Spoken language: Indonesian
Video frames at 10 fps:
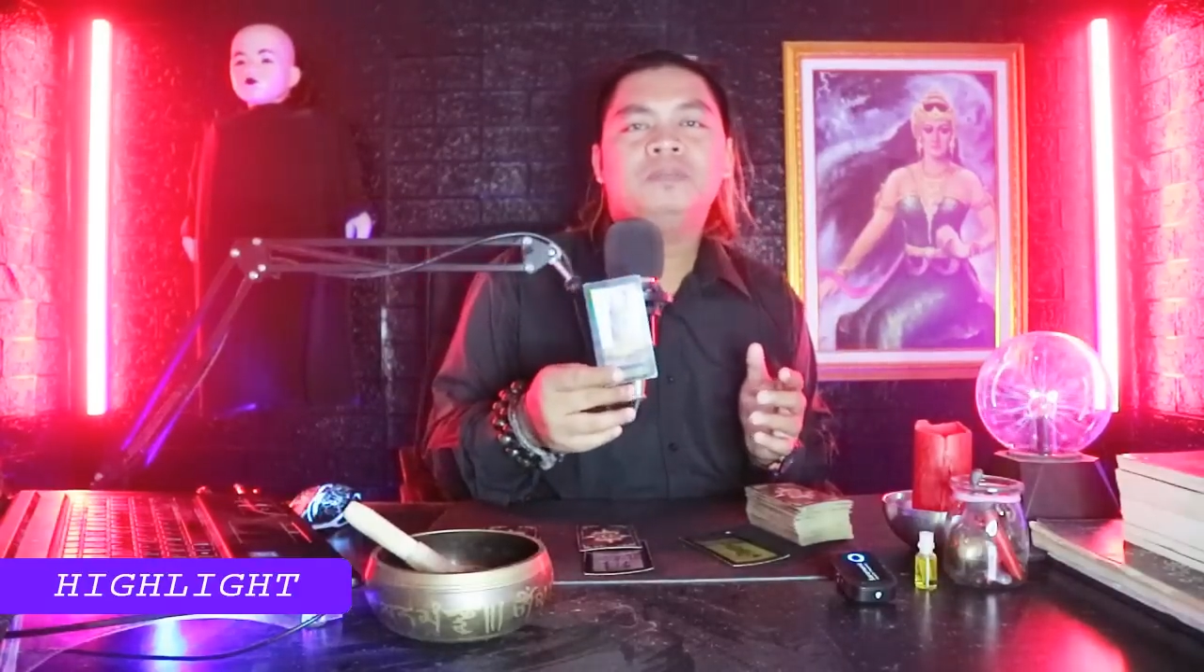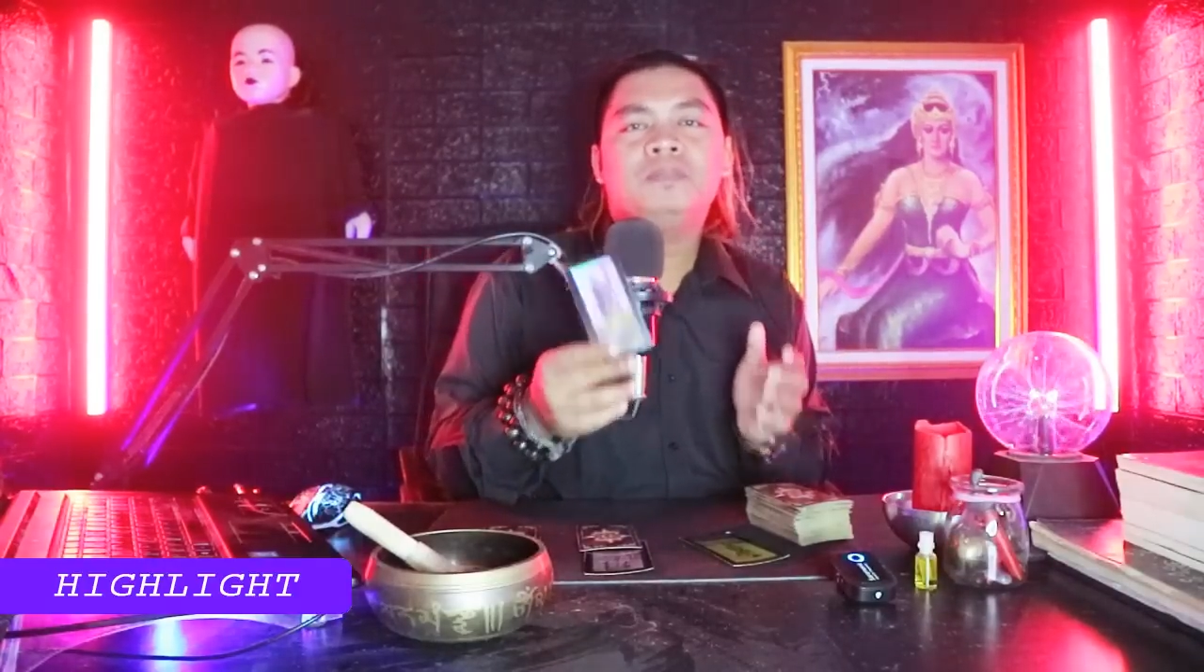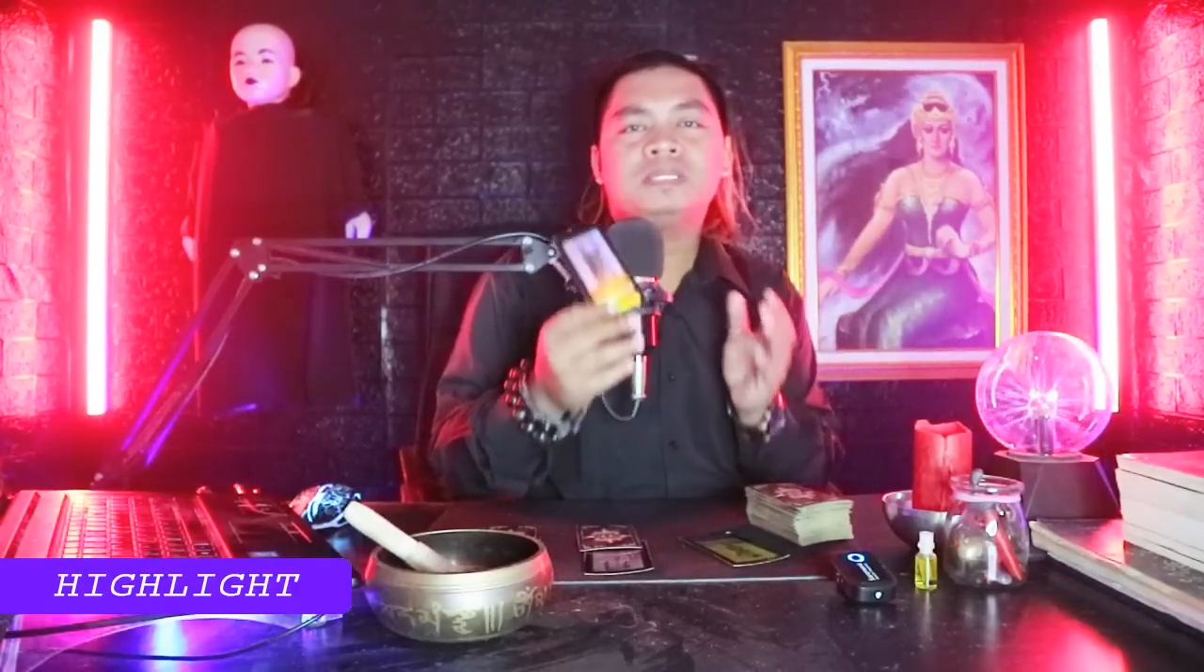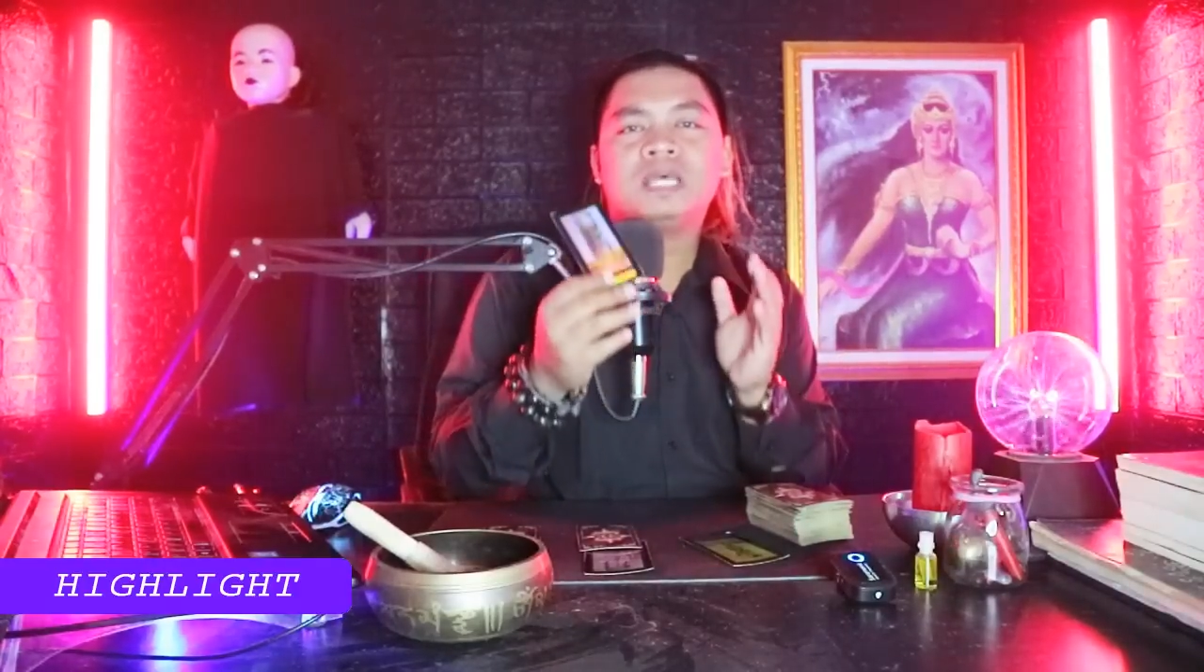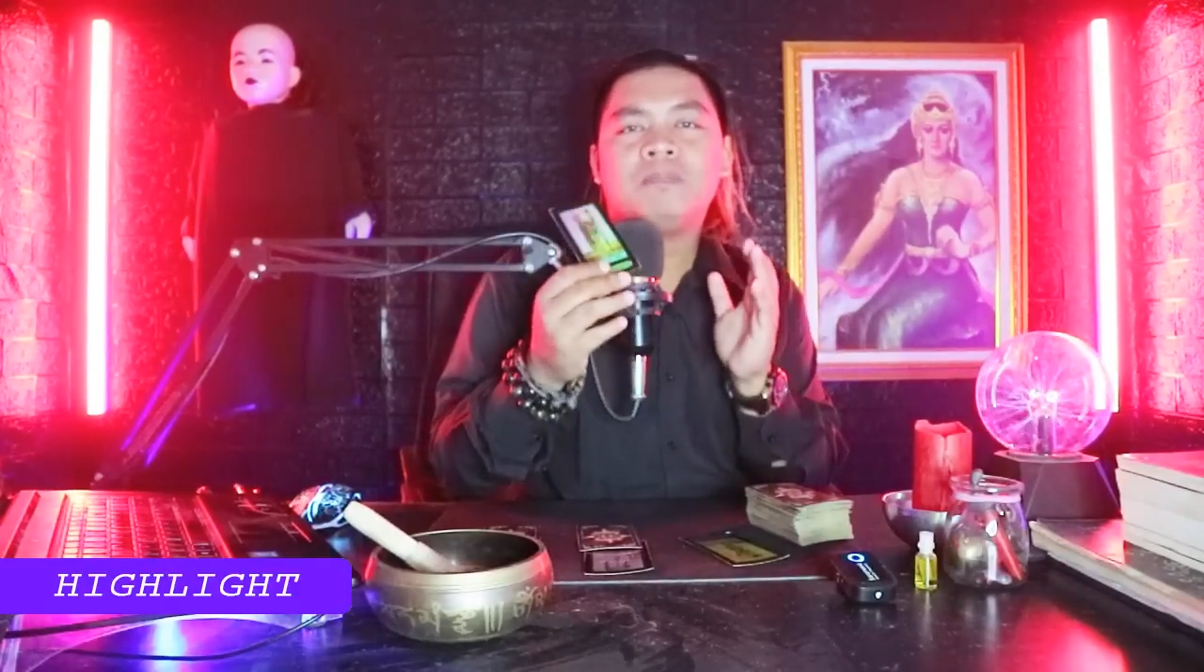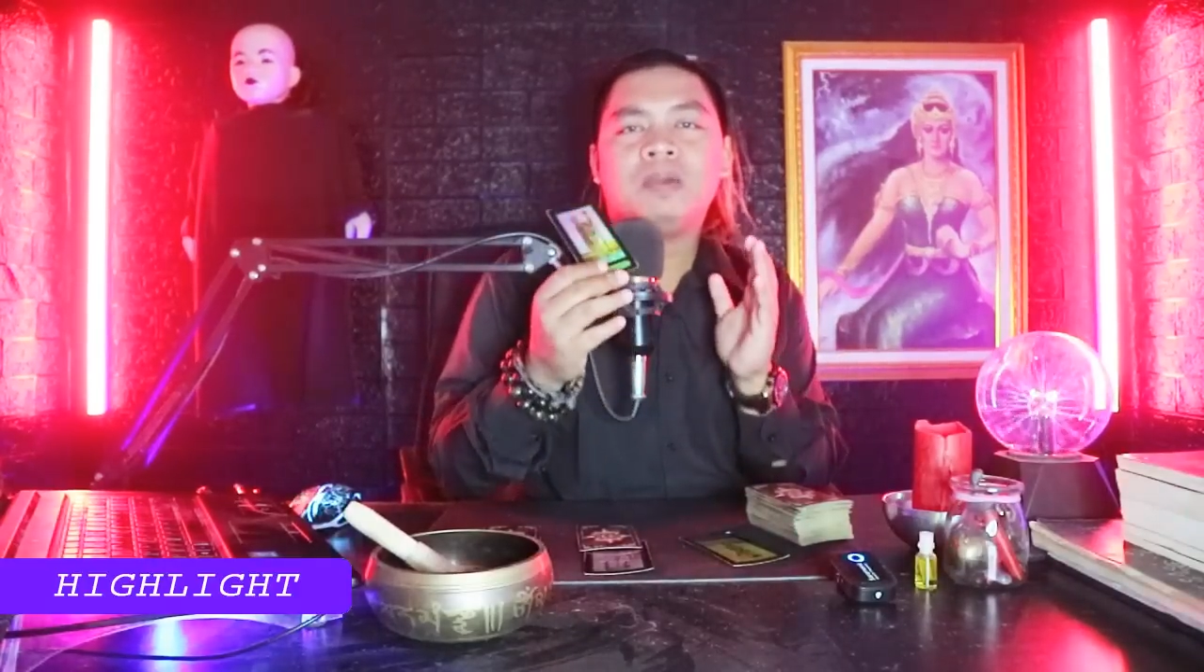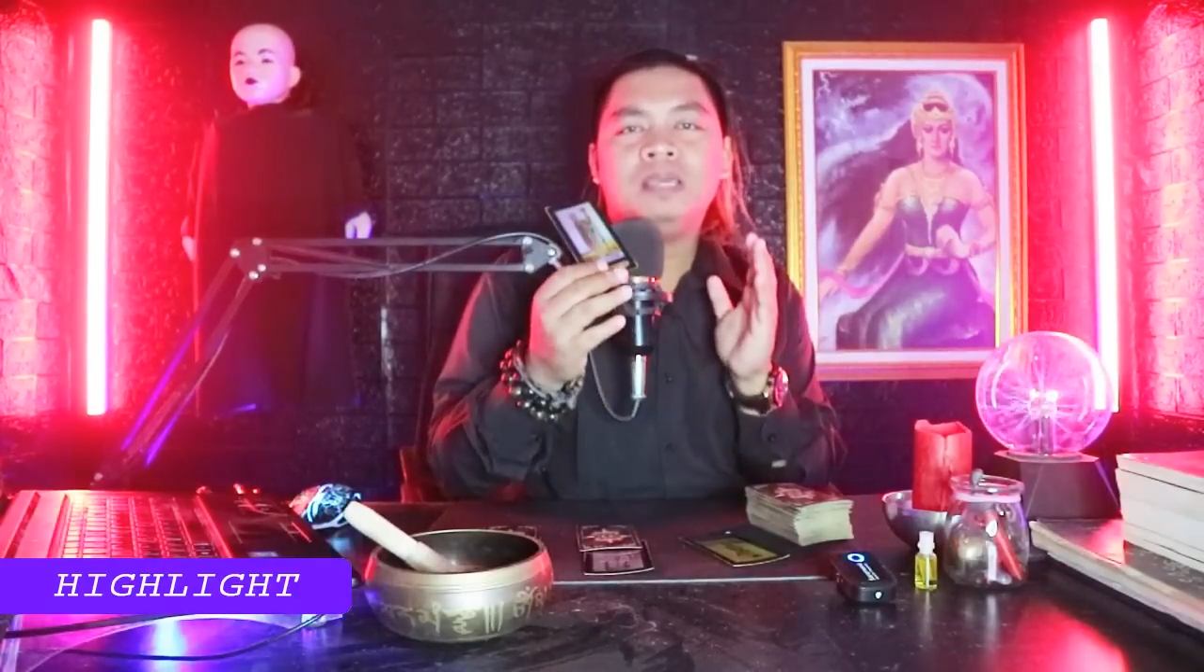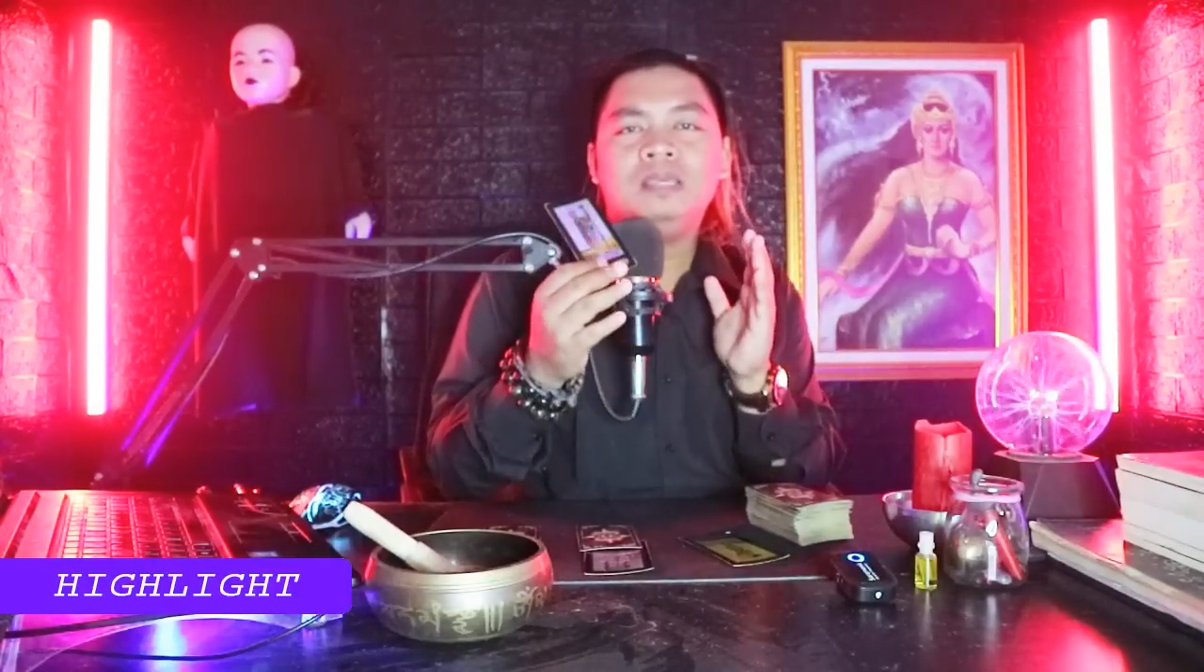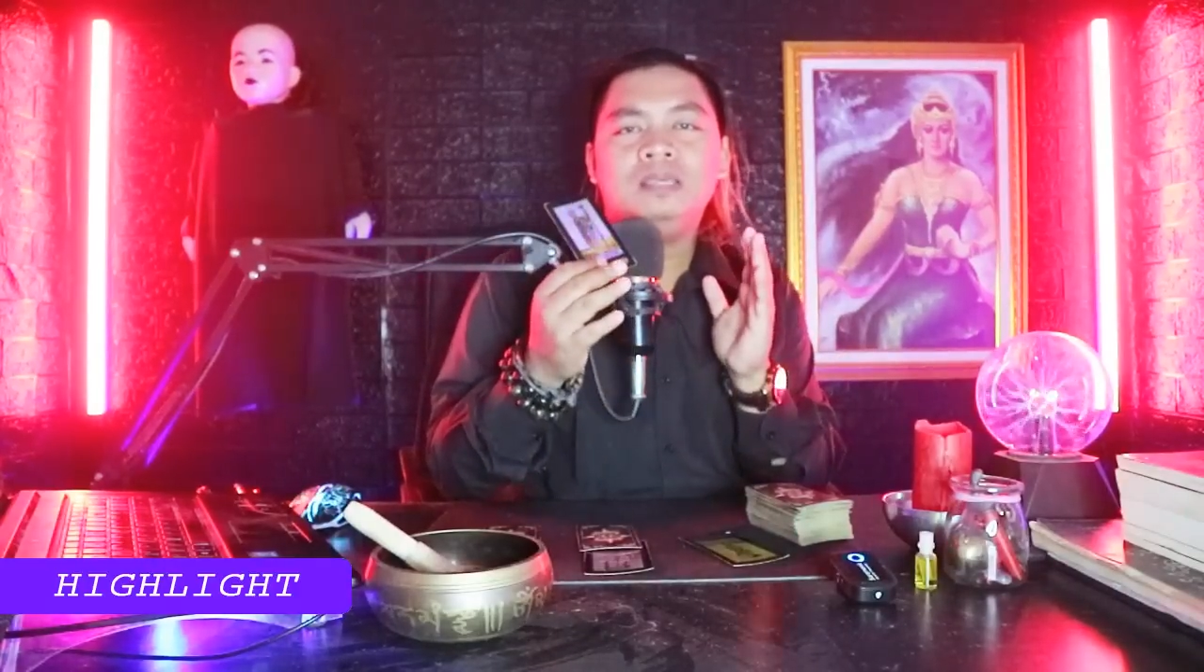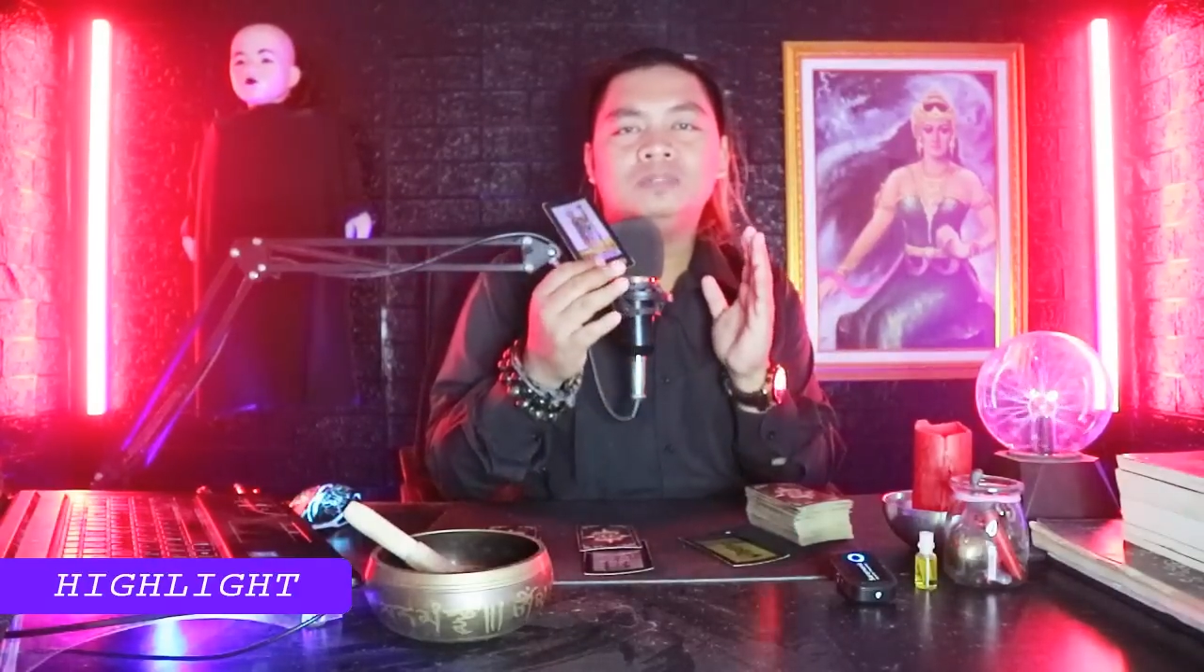
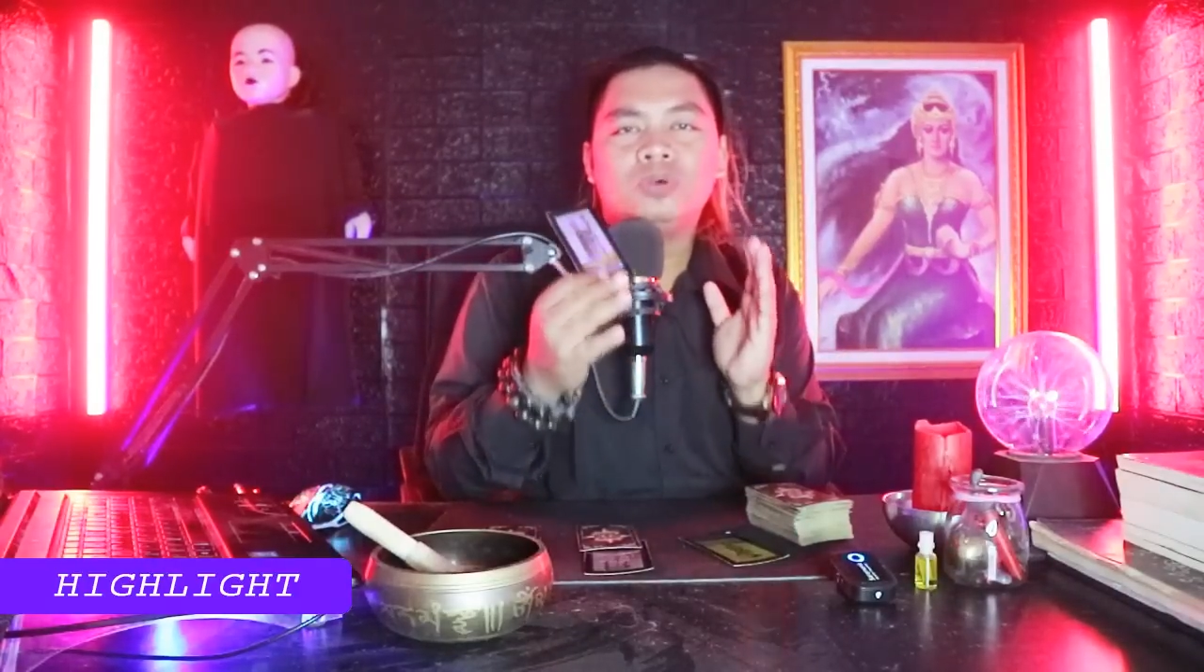membersamai